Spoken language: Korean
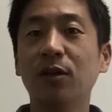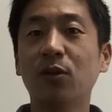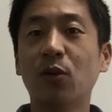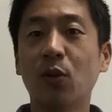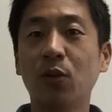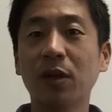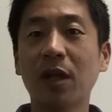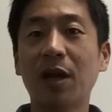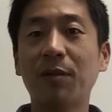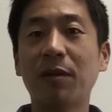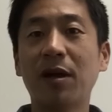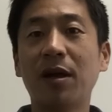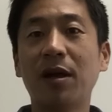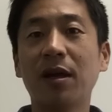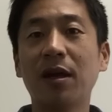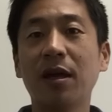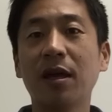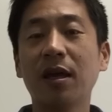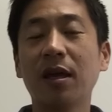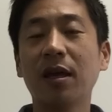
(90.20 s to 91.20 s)

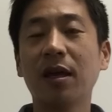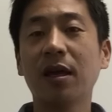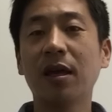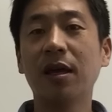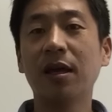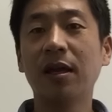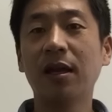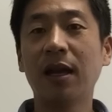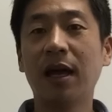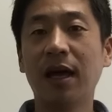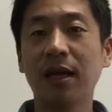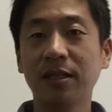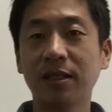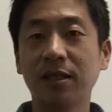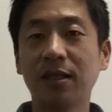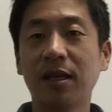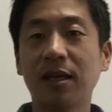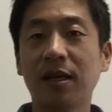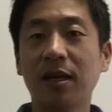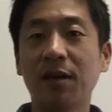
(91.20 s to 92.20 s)
동남아
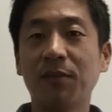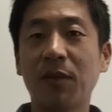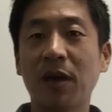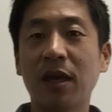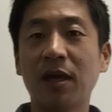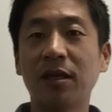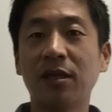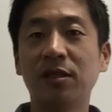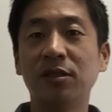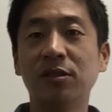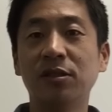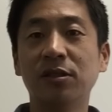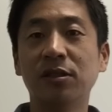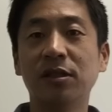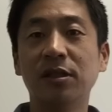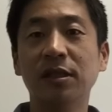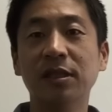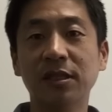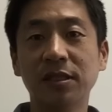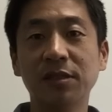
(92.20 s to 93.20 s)
라자다가
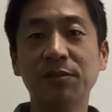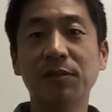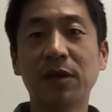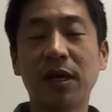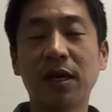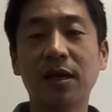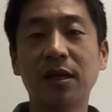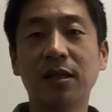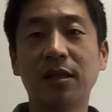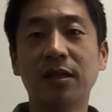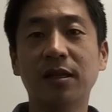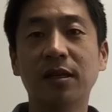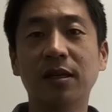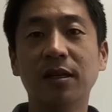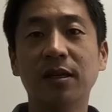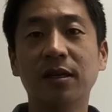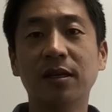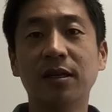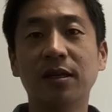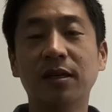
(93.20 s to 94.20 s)
메인이지만
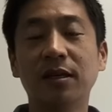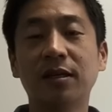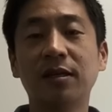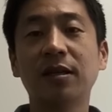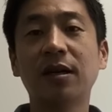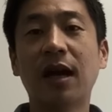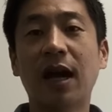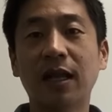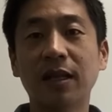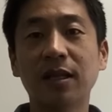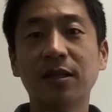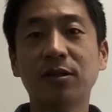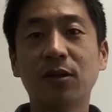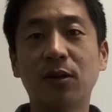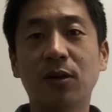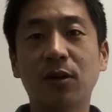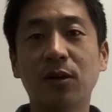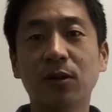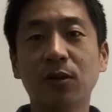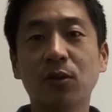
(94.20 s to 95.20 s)
그
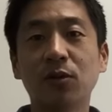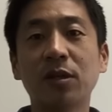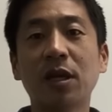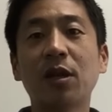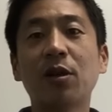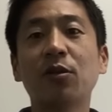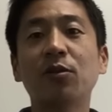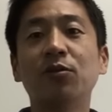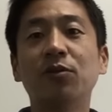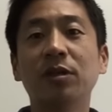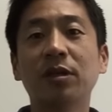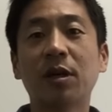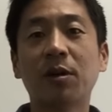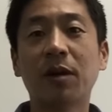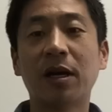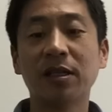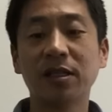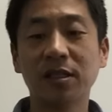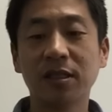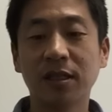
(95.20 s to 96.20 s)
안에서 또 새로운 우리가
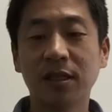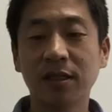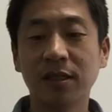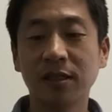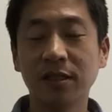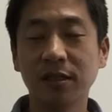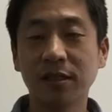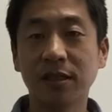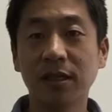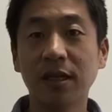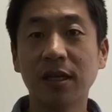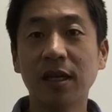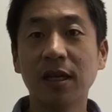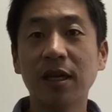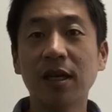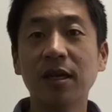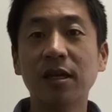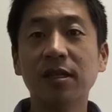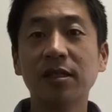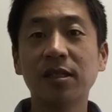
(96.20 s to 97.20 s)
관심 갖는
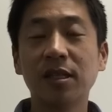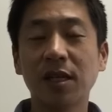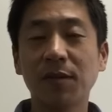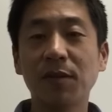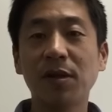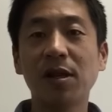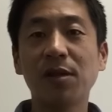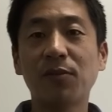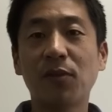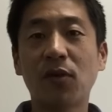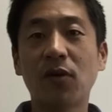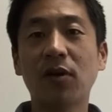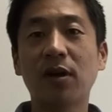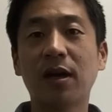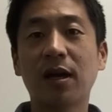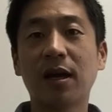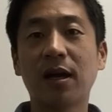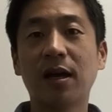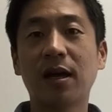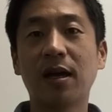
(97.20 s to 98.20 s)

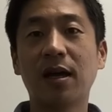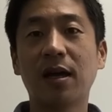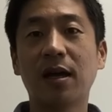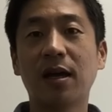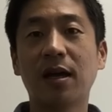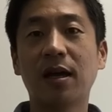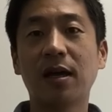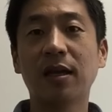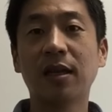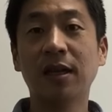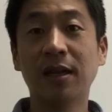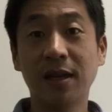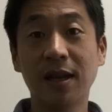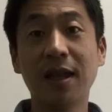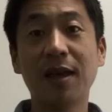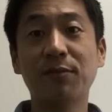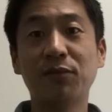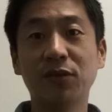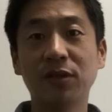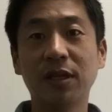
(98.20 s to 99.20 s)
11번가
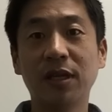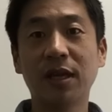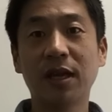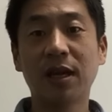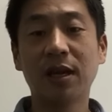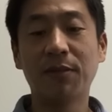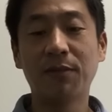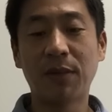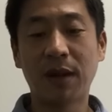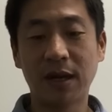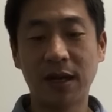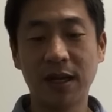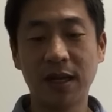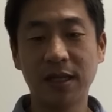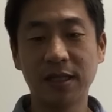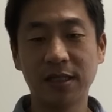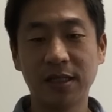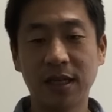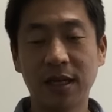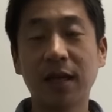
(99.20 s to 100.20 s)
11이야
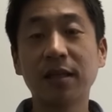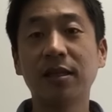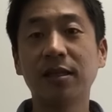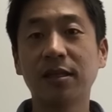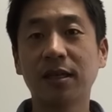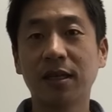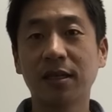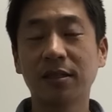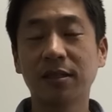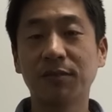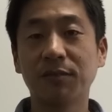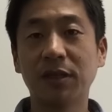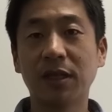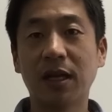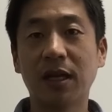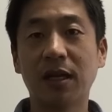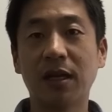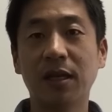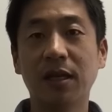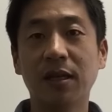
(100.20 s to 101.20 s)
말레이시아가
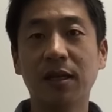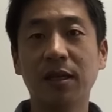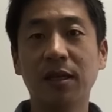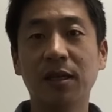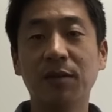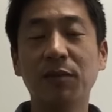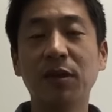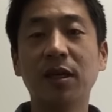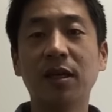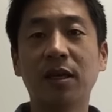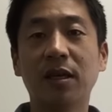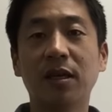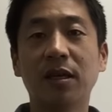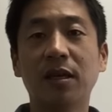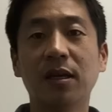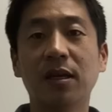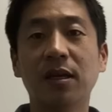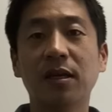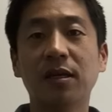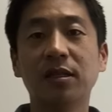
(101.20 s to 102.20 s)
등장했습니다. 이미
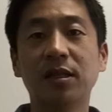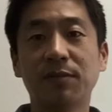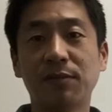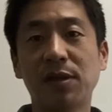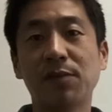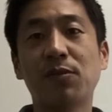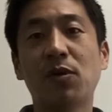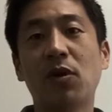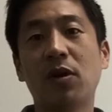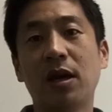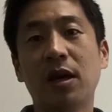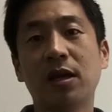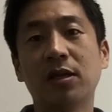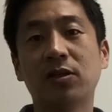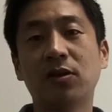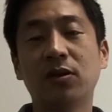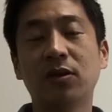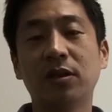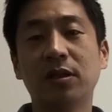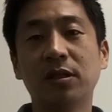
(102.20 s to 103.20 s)

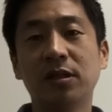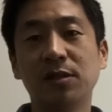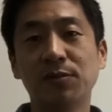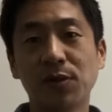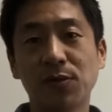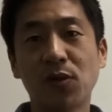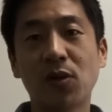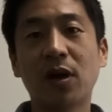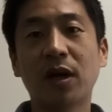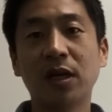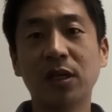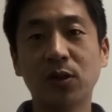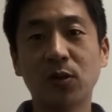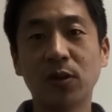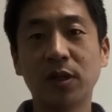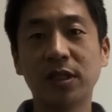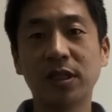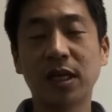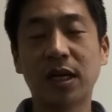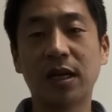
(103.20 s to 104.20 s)
11번가에서 11번가
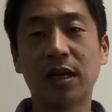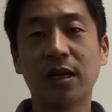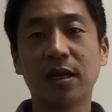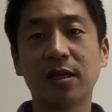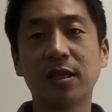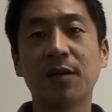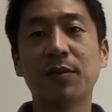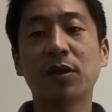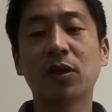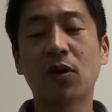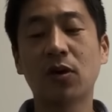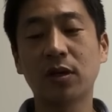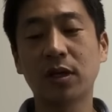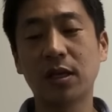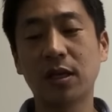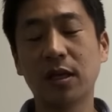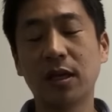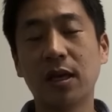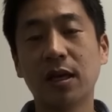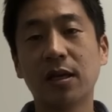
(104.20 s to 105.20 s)
인도네시아, 그 다음에
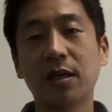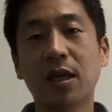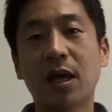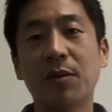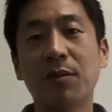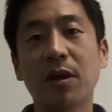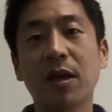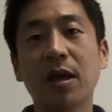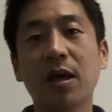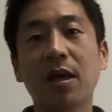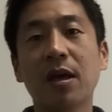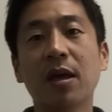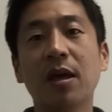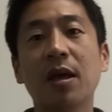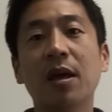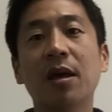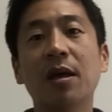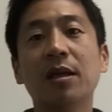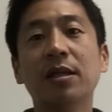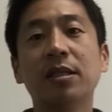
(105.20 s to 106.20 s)
터키, 그 다음에
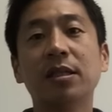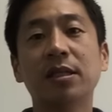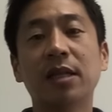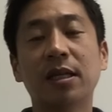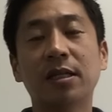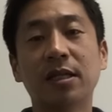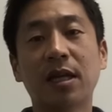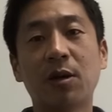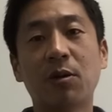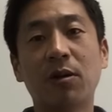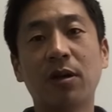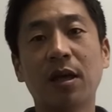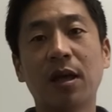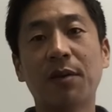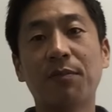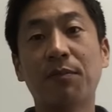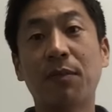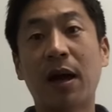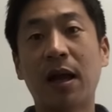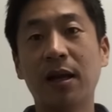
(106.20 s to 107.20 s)
지난
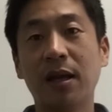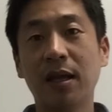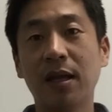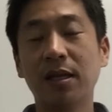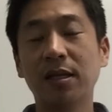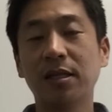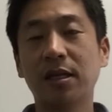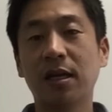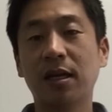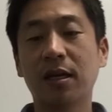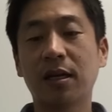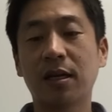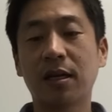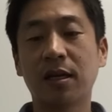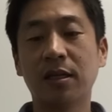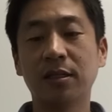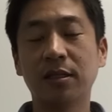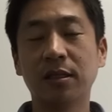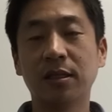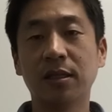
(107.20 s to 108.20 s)
4월에
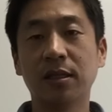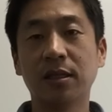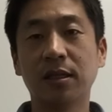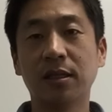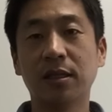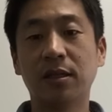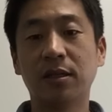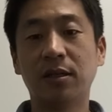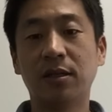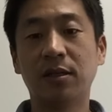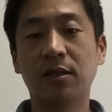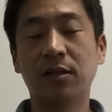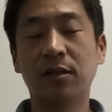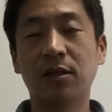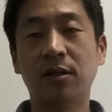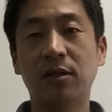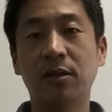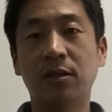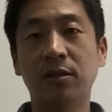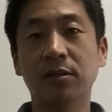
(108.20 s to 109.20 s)
말레이시아까지
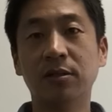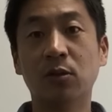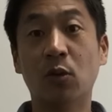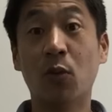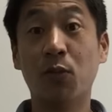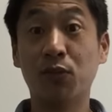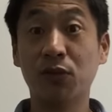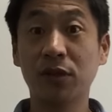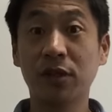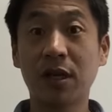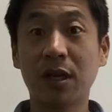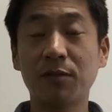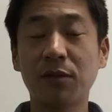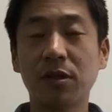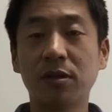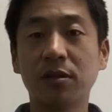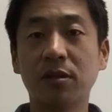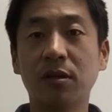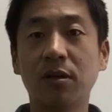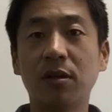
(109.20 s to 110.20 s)
어, 오픈을
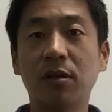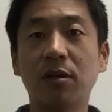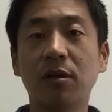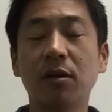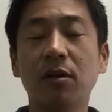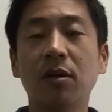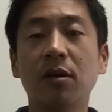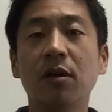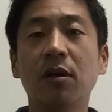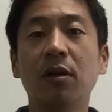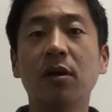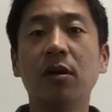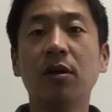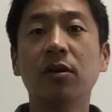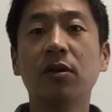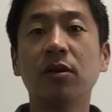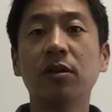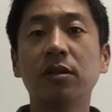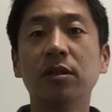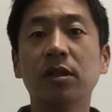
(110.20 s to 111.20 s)
하면서
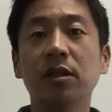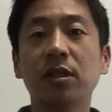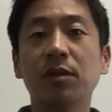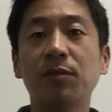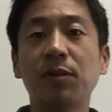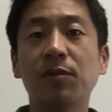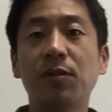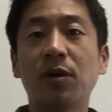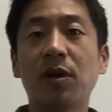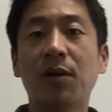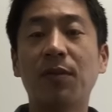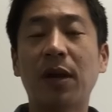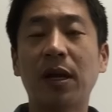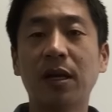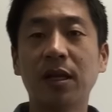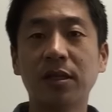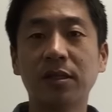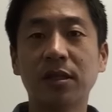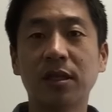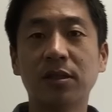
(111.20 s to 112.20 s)
현재 11번가
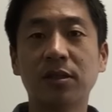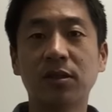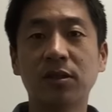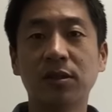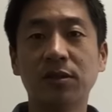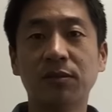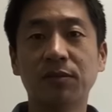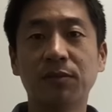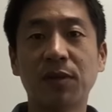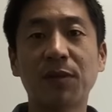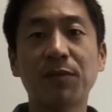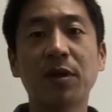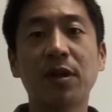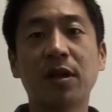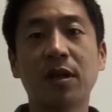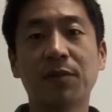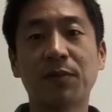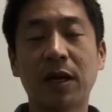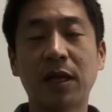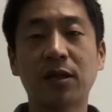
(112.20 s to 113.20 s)
말레이시아에서는
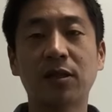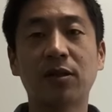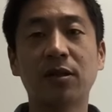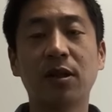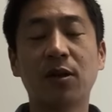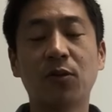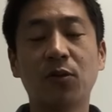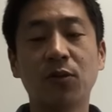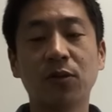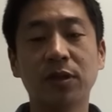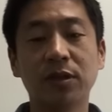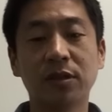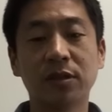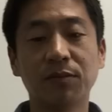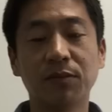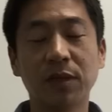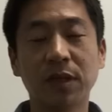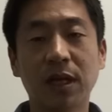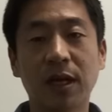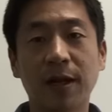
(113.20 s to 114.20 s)
판매량이 많이 늘어나고
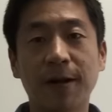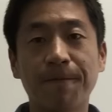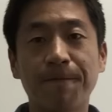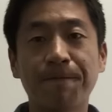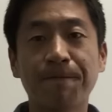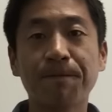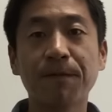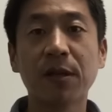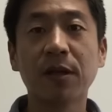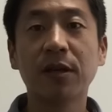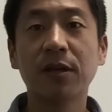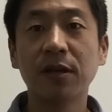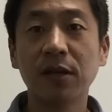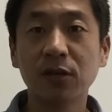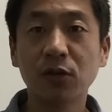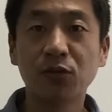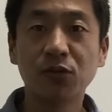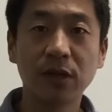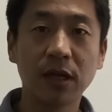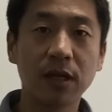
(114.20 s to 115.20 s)
있습니다.
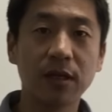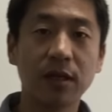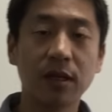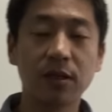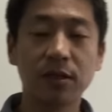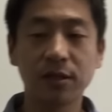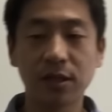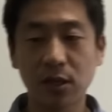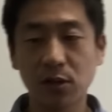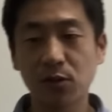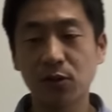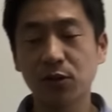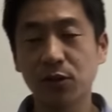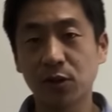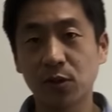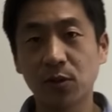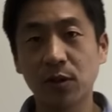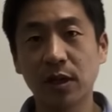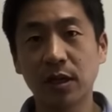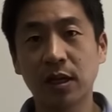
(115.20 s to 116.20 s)
그래서 우리한테는 새로운
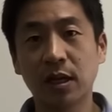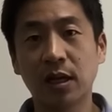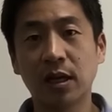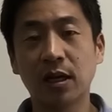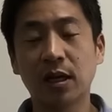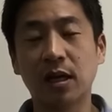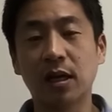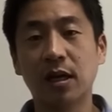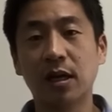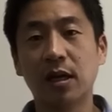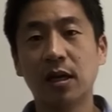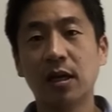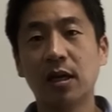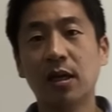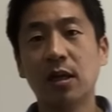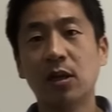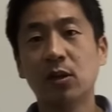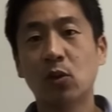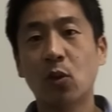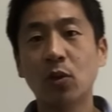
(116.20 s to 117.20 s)
기회가
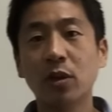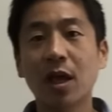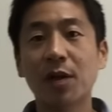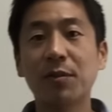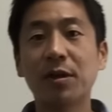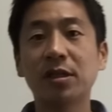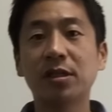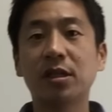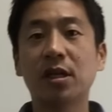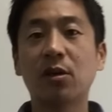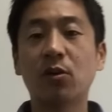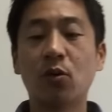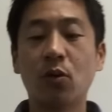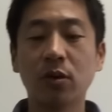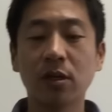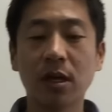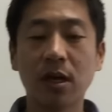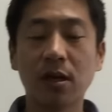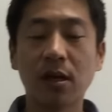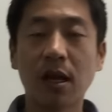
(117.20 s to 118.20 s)
동남아시아
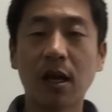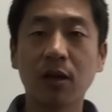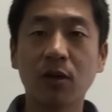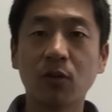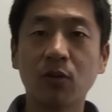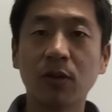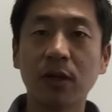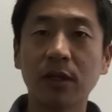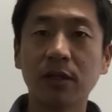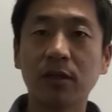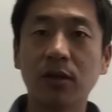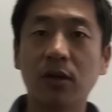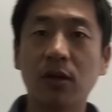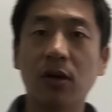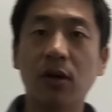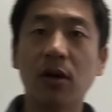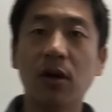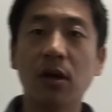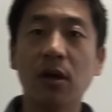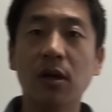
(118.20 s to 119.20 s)
공략을 하기
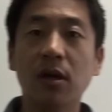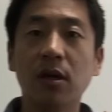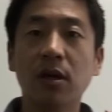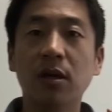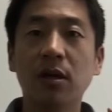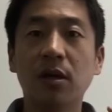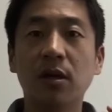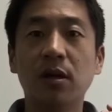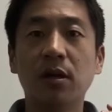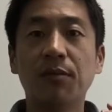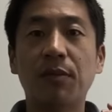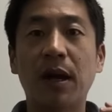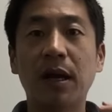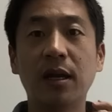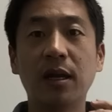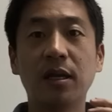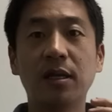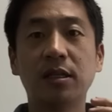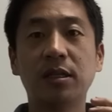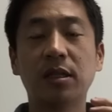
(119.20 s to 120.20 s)
위해서
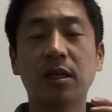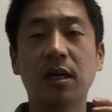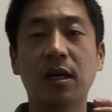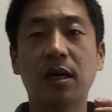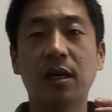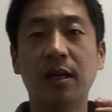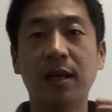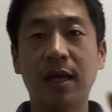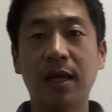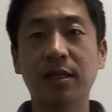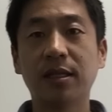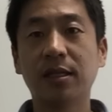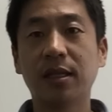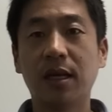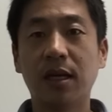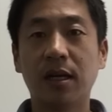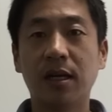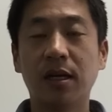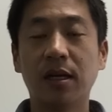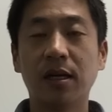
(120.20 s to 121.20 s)
말레이시아
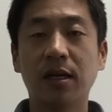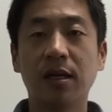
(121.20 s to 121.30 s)
라자다